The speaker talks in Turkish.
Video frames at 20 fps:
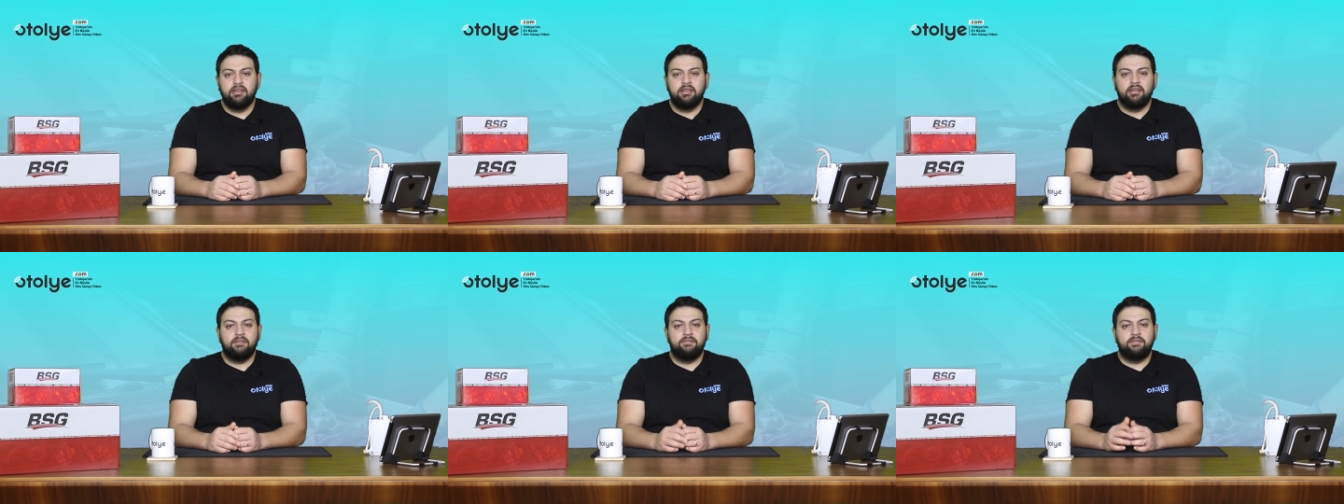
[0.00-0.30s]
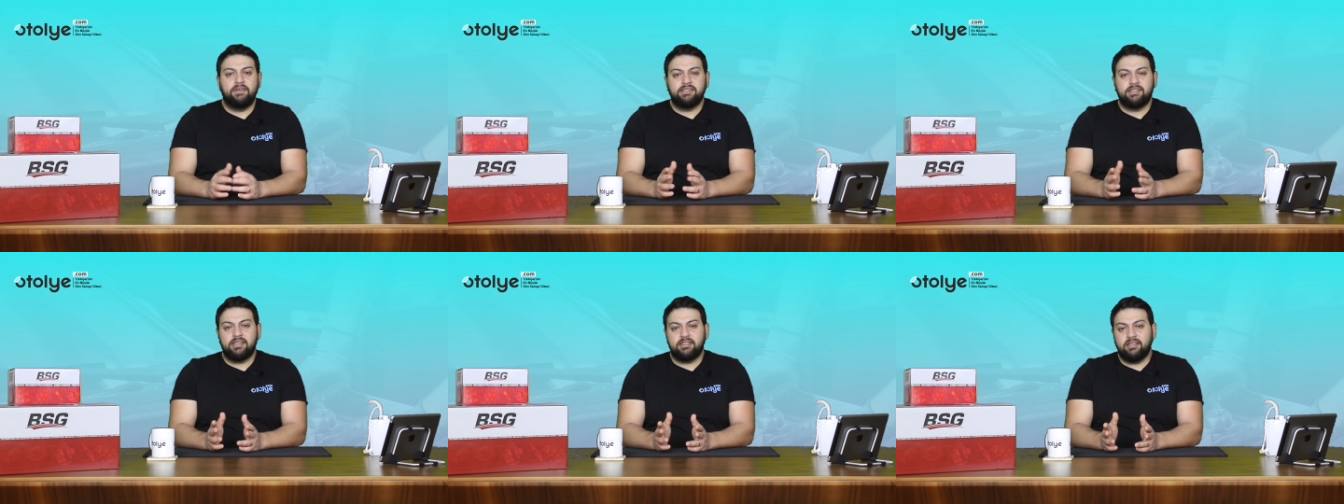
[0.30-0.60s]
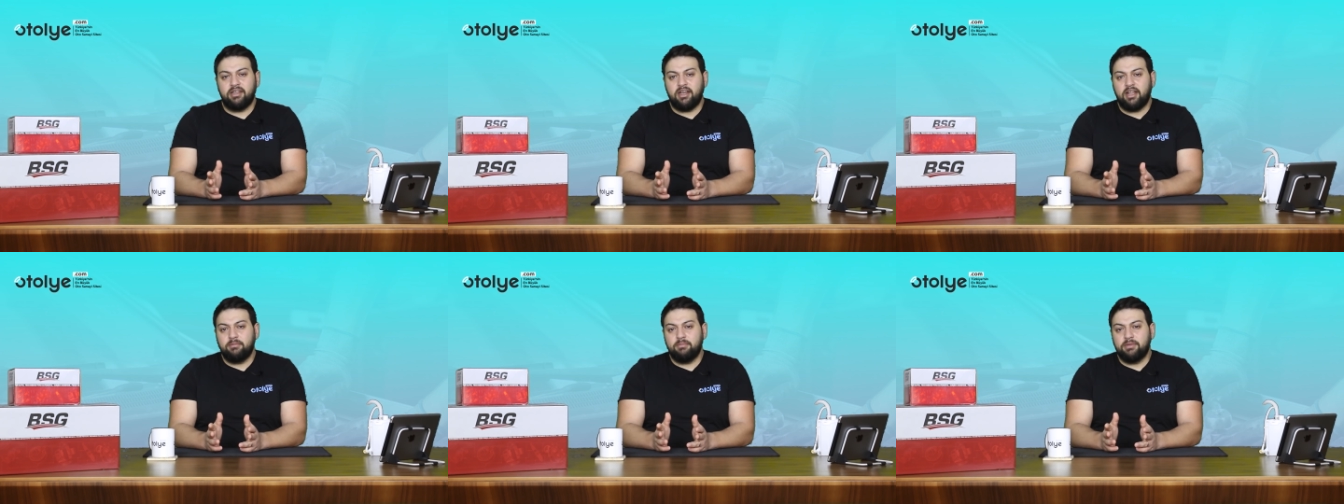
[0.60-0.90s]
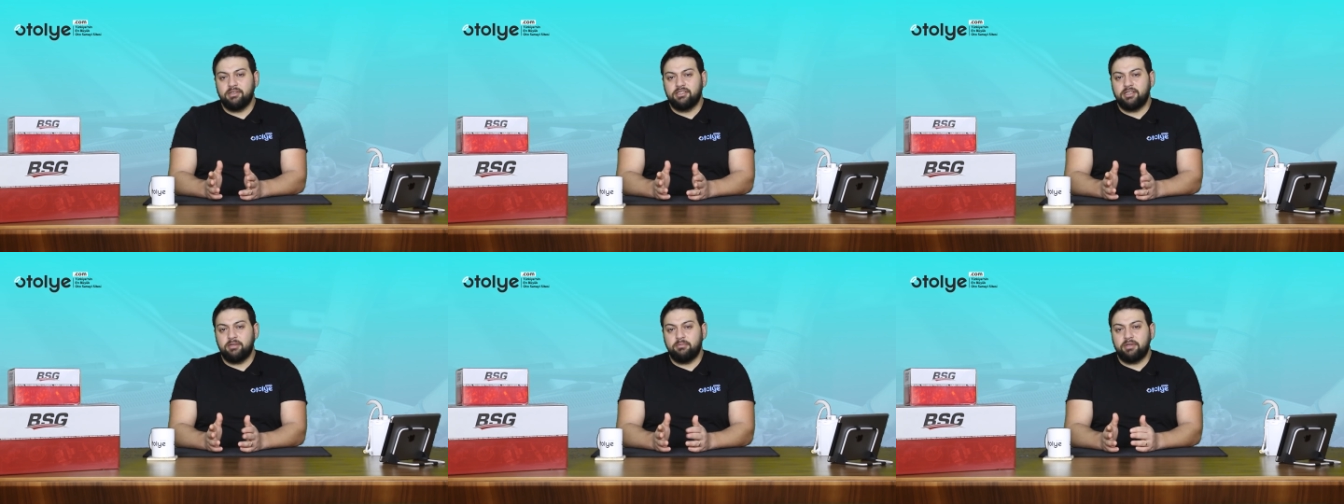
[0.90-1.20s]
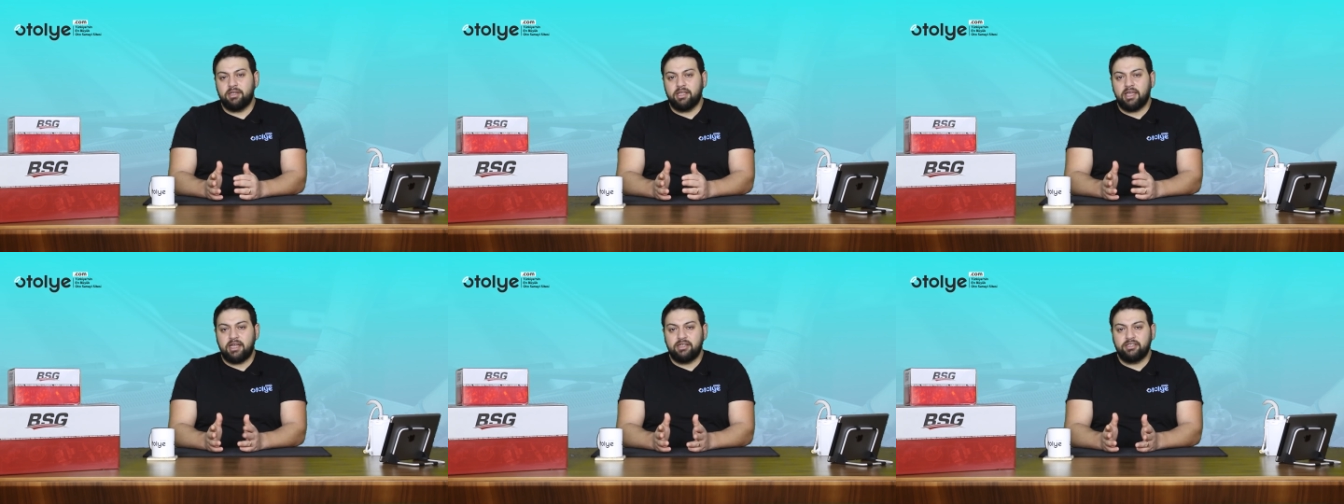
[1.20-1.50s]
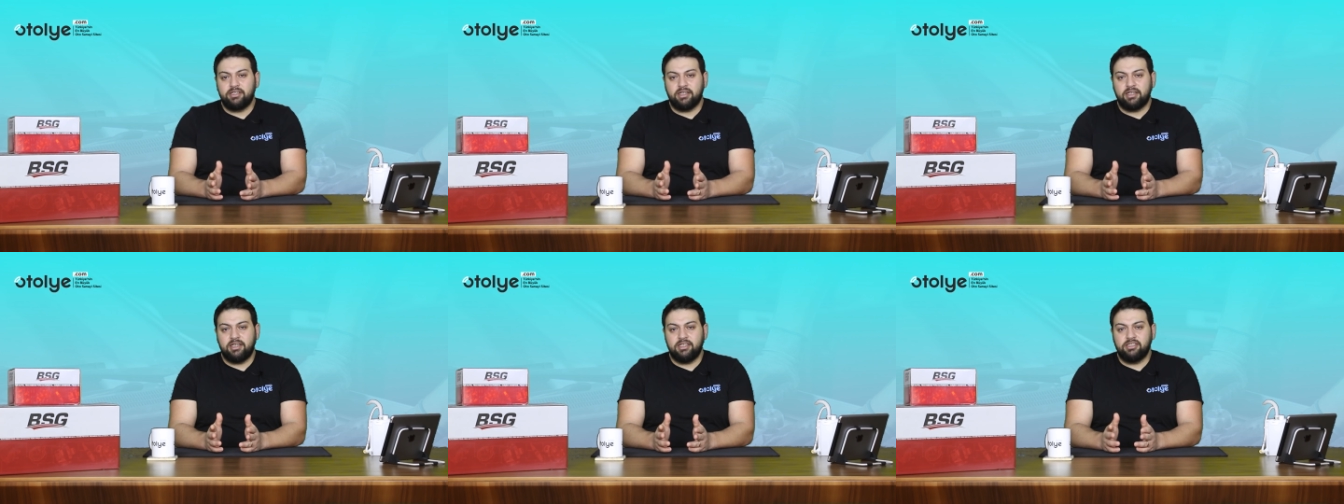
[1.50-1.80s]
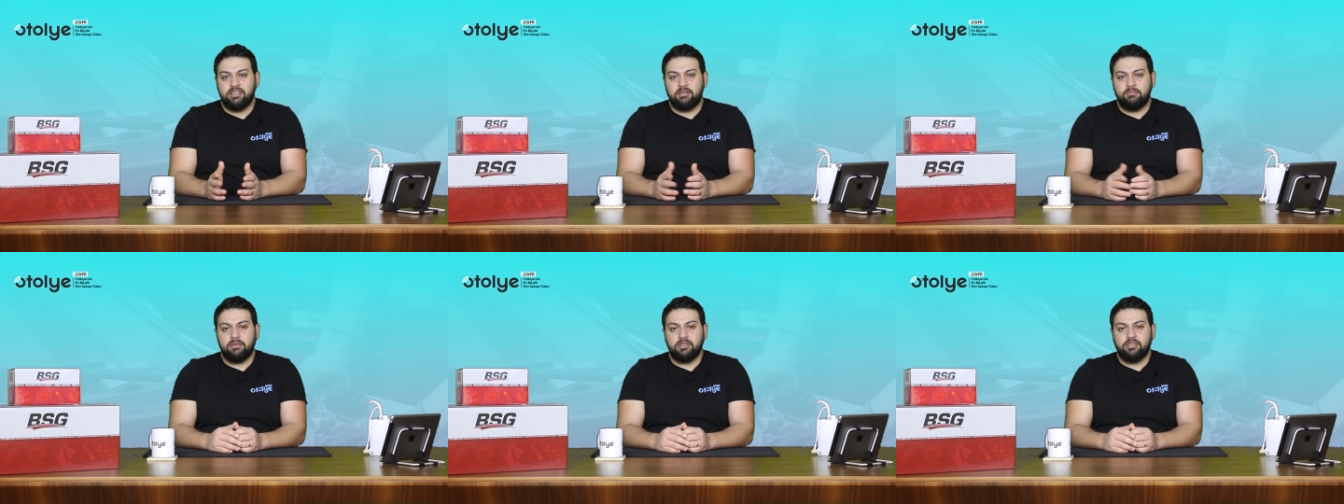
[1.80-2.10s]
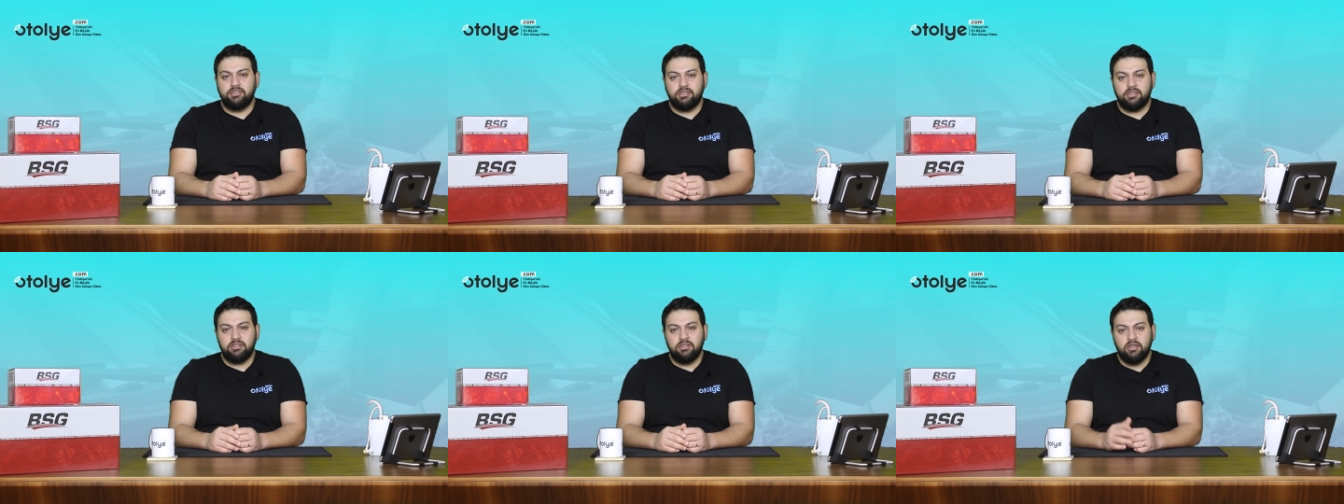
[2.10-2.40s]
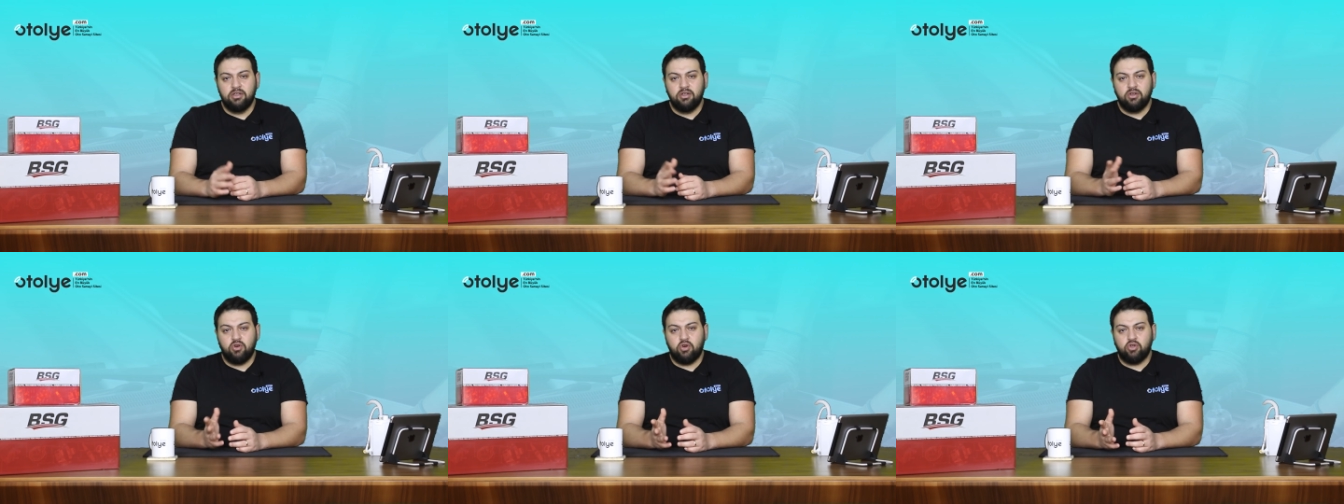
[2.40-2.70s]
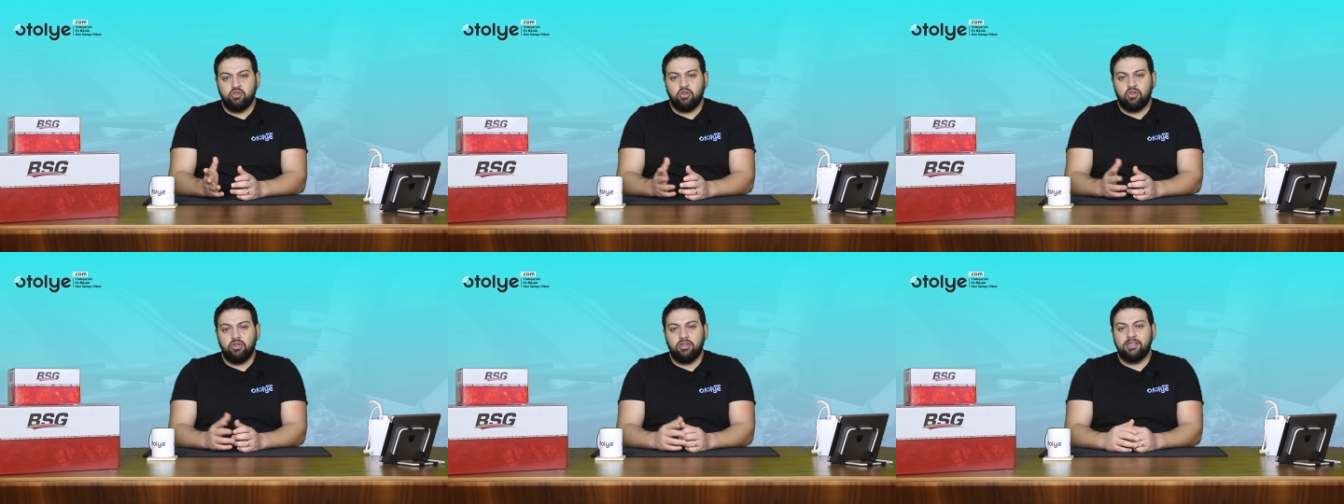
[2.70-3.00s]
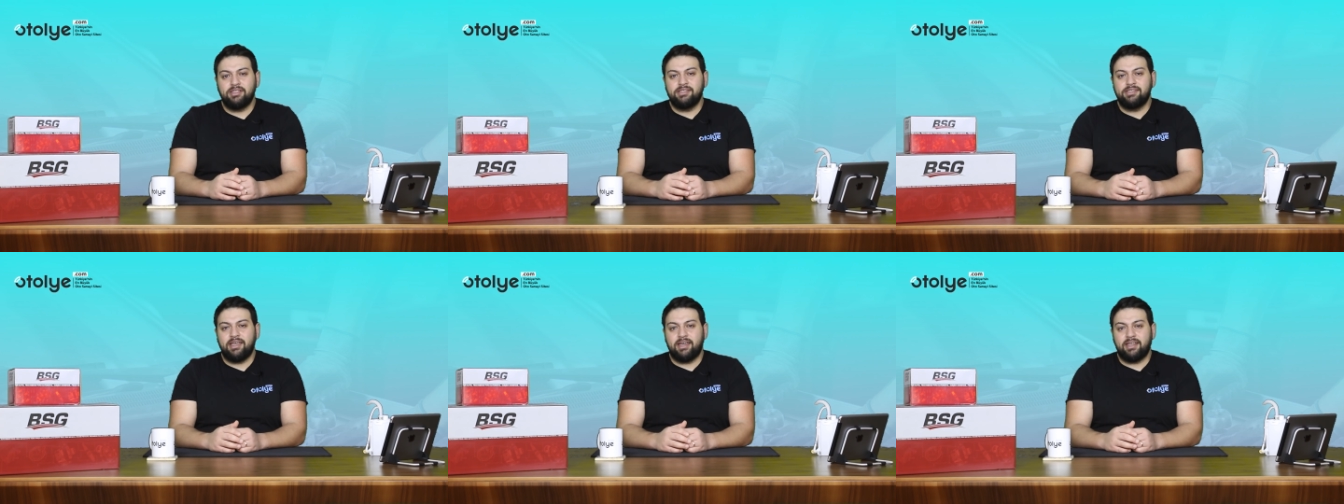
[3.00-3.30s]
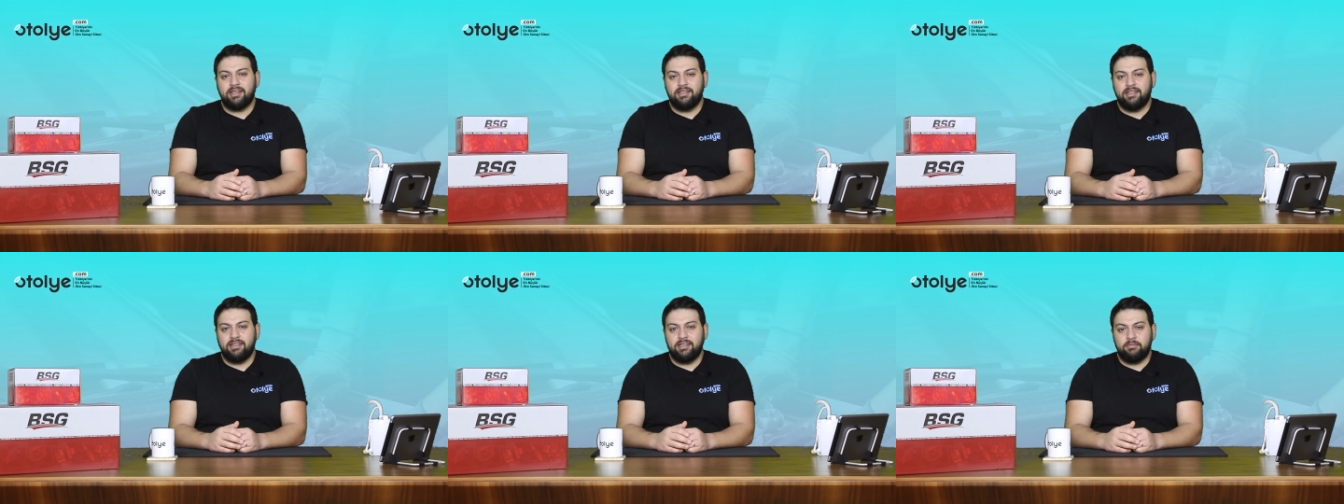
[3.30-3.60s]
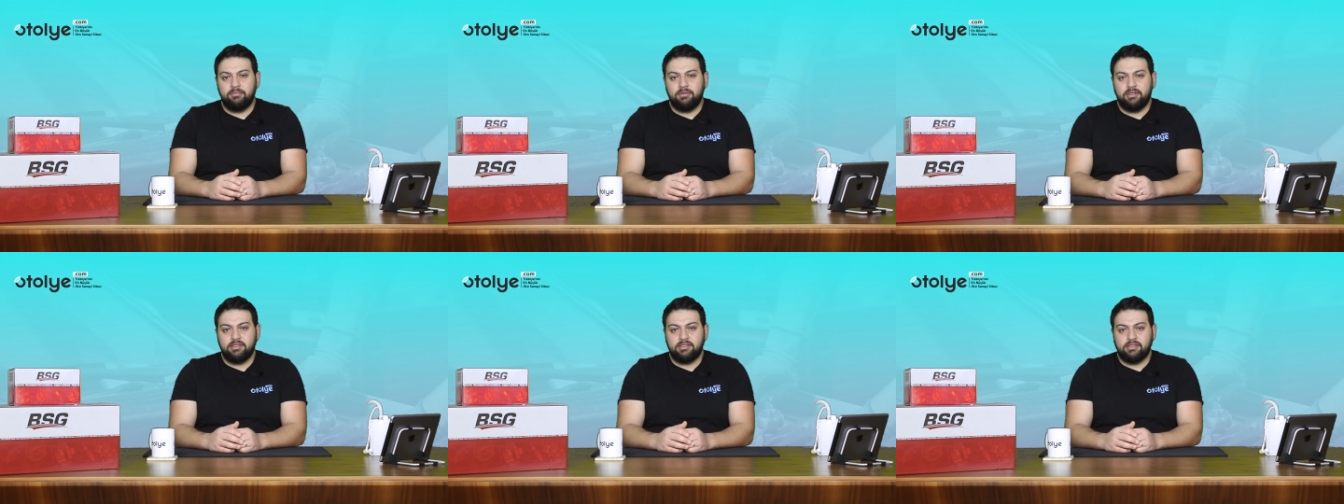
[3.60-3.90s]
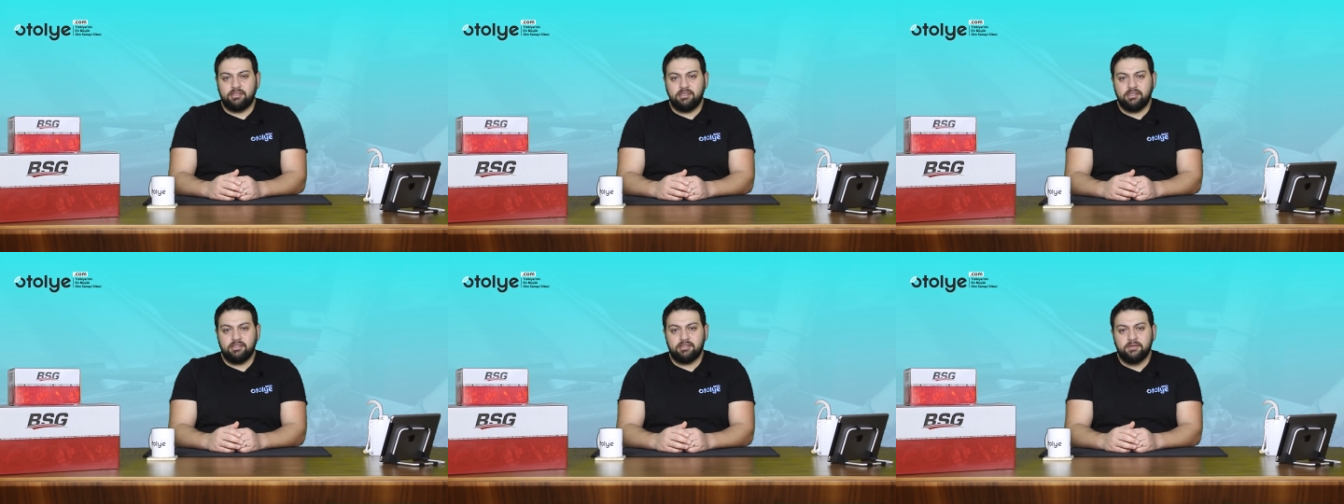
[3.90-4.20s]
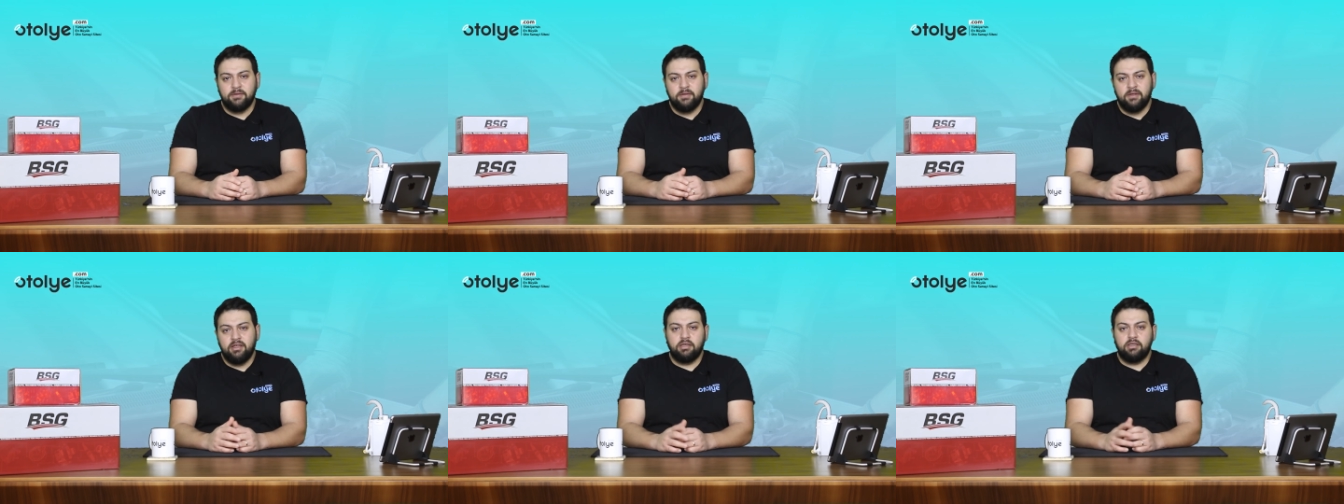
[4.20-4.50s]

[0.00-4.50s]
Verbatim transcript: e, ve satın alma işlemini gerçekleştirmek için Otoli'yi ziyaret edebilirsiniz.